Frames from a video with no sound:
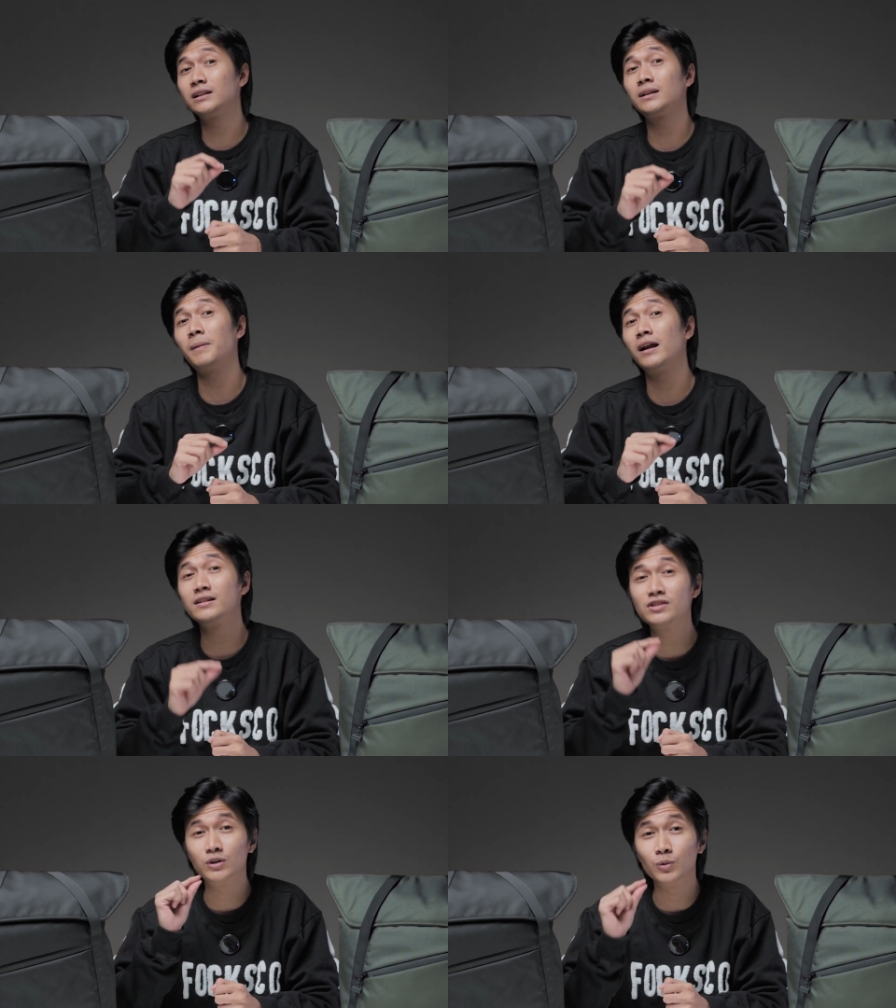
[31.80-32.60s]
tetap ada
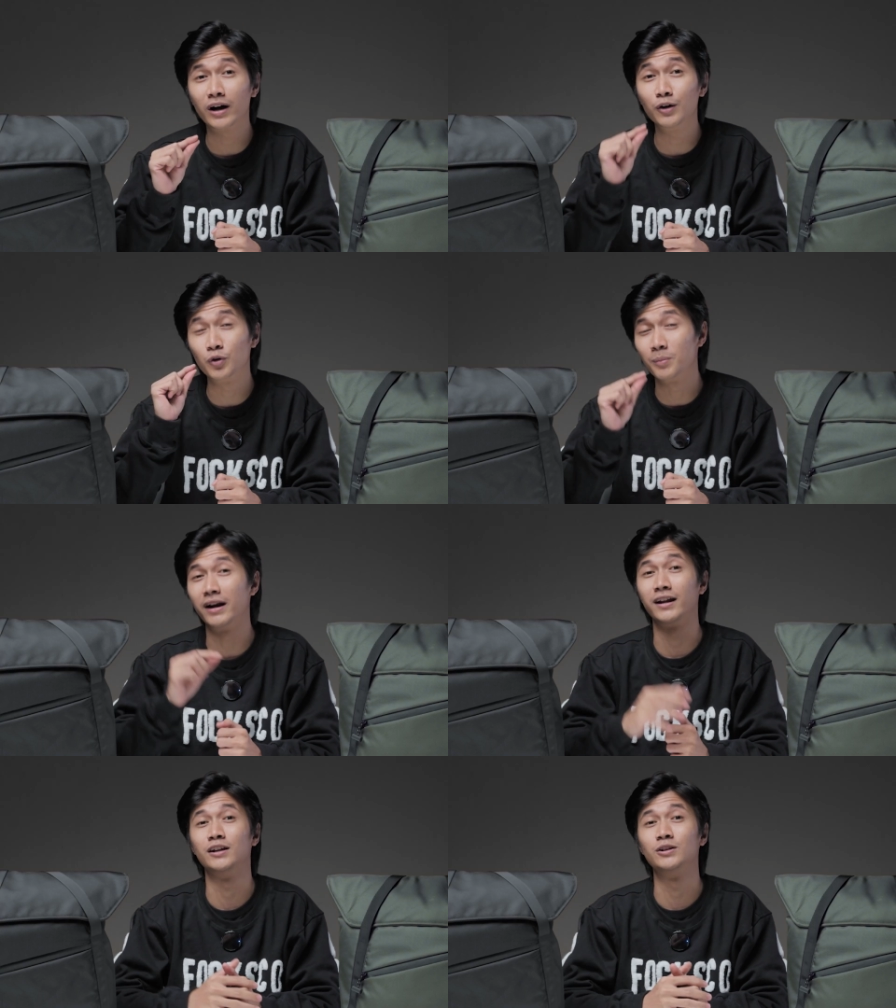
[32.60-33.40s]
sentuhan
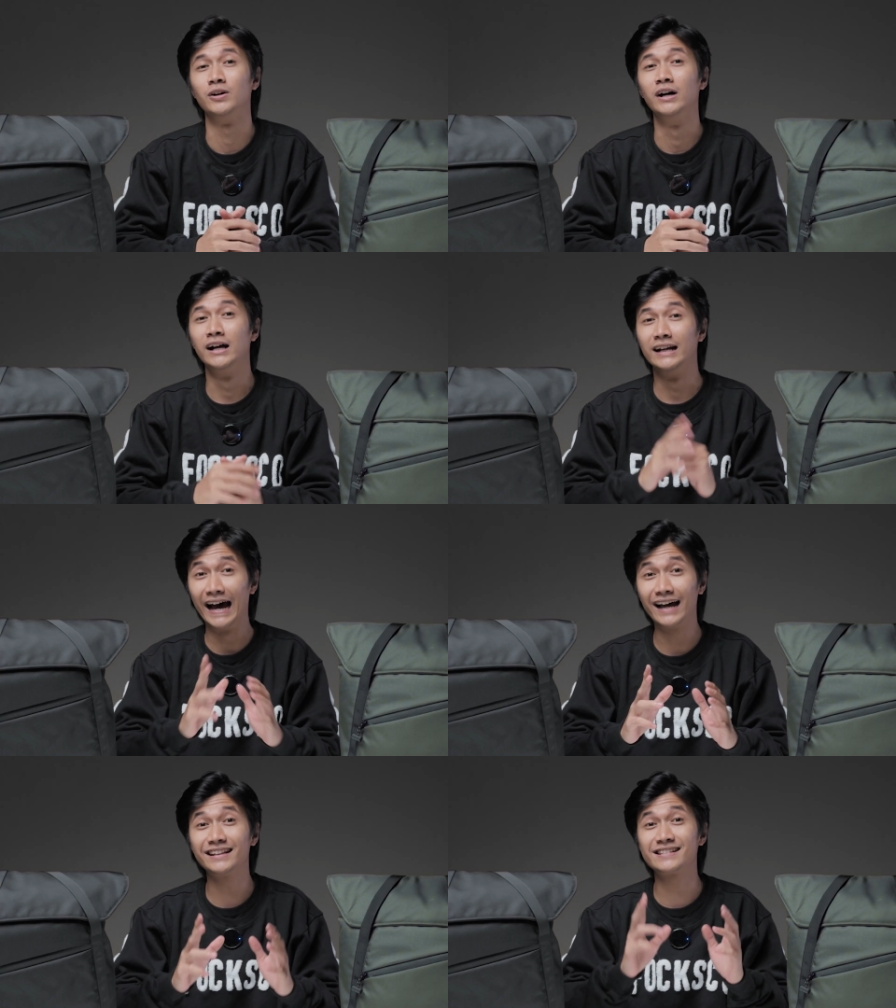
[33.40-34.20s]
urbannya gitu.
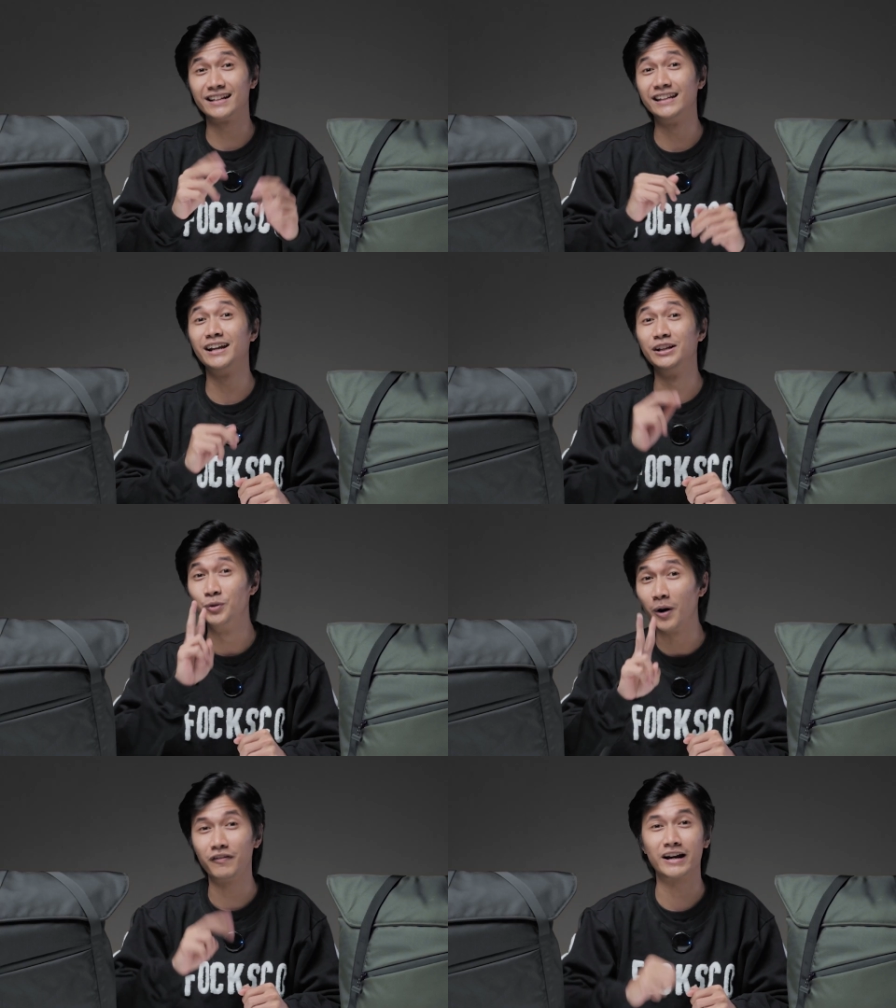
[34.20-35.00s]
Dan tersedia di
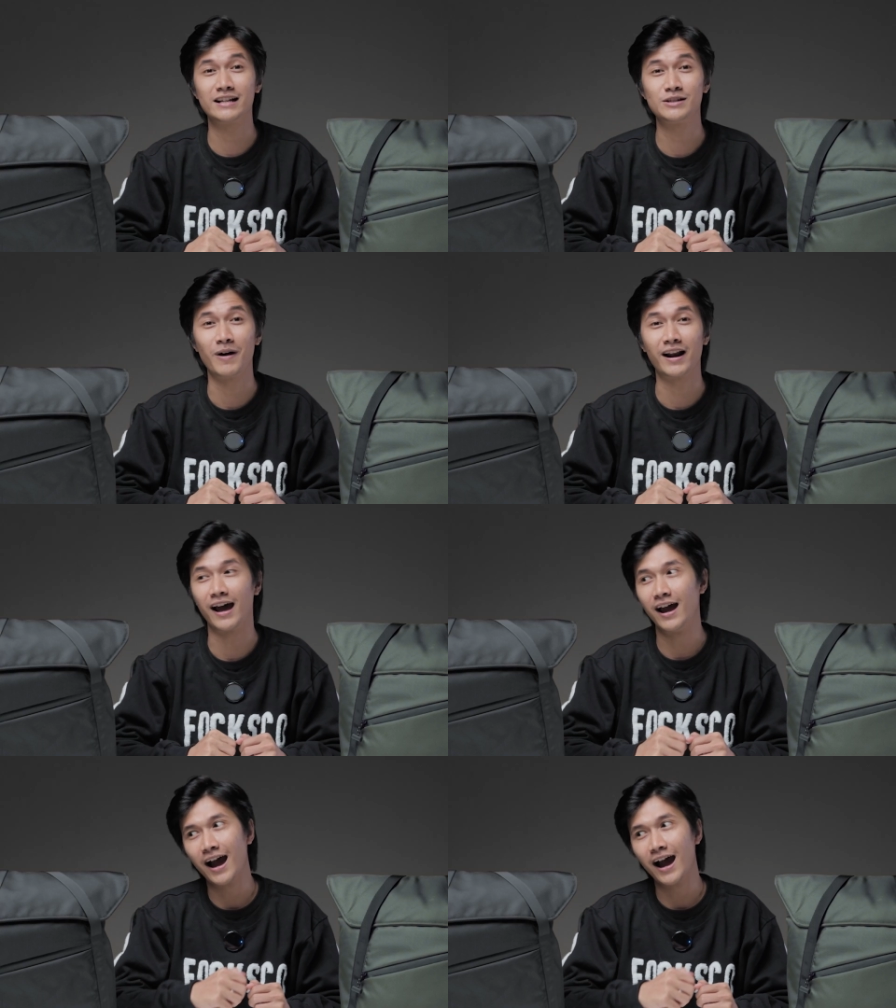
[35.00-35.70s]
dua variasi warna,